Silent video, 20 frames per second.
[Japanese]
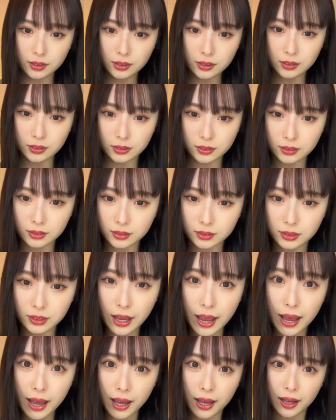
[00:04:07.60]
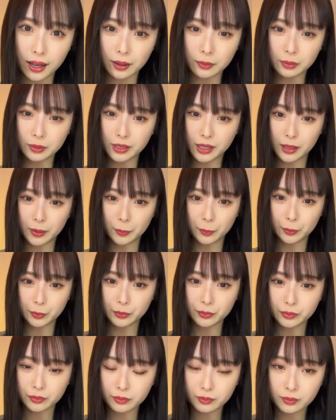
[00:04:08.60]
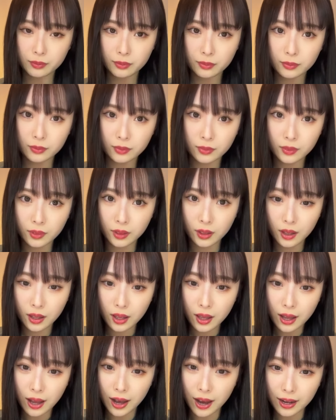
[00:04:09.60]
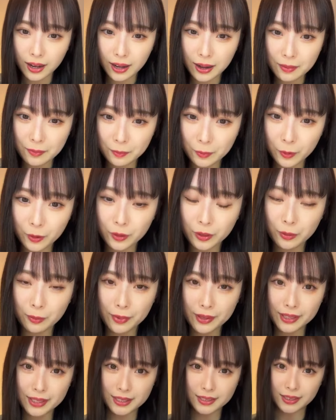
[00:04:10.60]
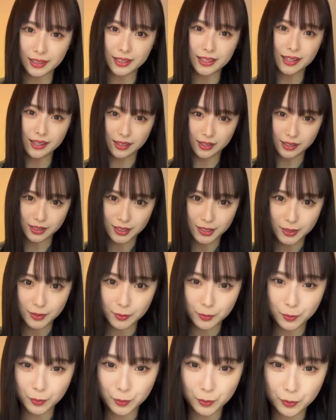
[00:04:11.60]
うんああ、危な赤ん坊の真似して嫌です